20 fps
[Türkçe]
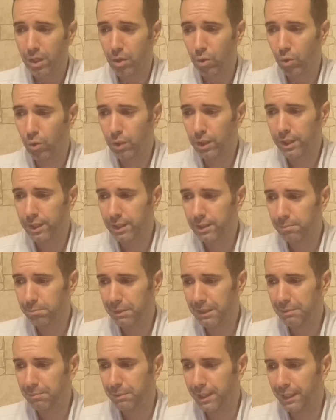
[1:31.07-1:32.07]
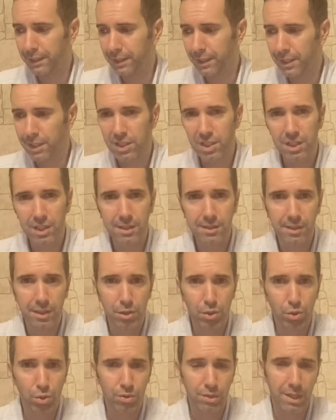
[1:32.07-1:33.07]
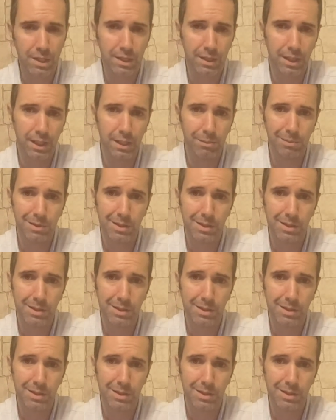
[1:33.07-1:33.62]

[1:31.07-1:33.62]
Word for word: Olayını bilmeyenler için kısaca özetleyelim.